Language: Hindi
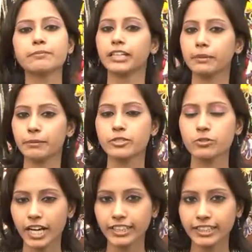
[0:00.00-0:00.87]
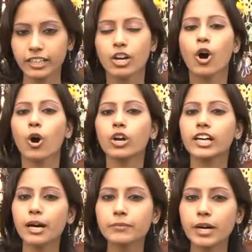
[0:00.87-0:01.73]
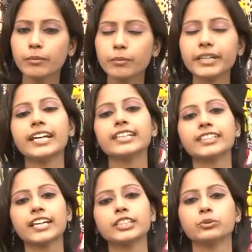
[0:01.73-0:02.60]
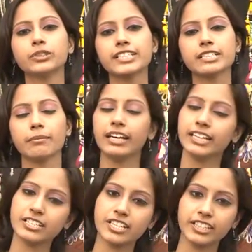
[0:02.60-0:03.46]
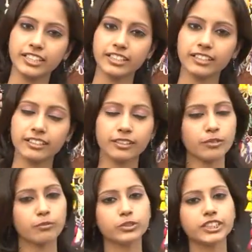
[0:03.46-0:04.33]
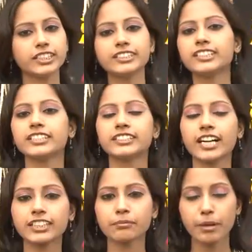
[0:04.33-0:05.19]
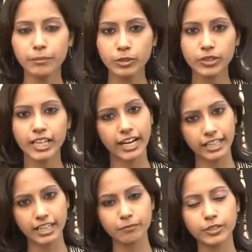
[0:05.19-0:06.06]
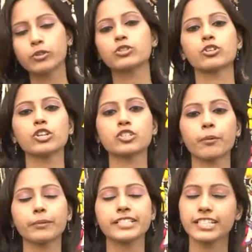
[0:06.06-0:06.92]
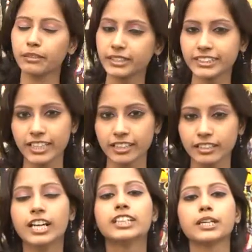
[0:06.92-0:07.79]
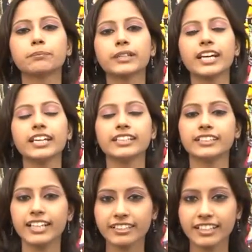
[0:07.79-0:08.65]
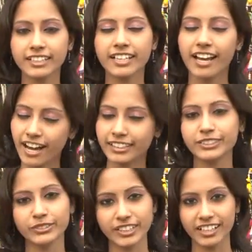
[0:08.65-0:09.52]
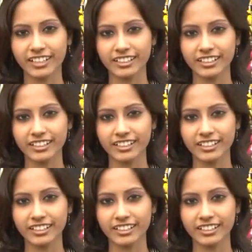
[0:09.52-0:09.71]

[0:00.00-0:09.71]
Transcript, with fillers: बस मनी पास उठाइए और कम दामों में ढेर सारे जूट के सामान ले जाइए मुझे दीजिए इजाज़त मैं मिलूंगी अगले हफ्ते कुछ और शॉपिंग सेगमेंट के साथ तब तक के लिए देखते रहिए आधी दुनिया